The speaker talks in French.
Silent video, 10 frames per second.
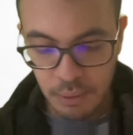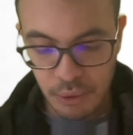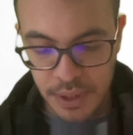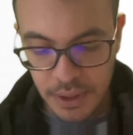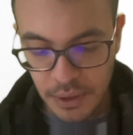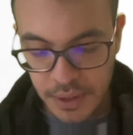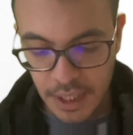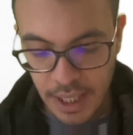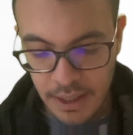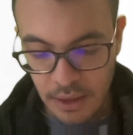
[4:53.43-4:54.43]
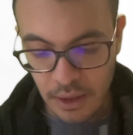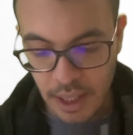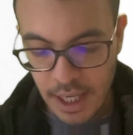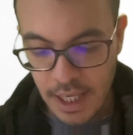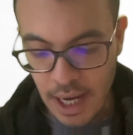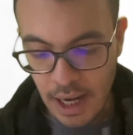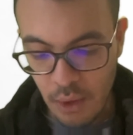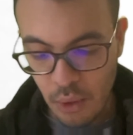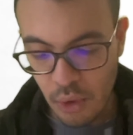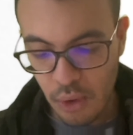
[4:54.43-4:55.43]
puissance n égale à
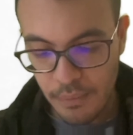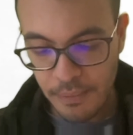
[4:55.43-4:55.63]
e.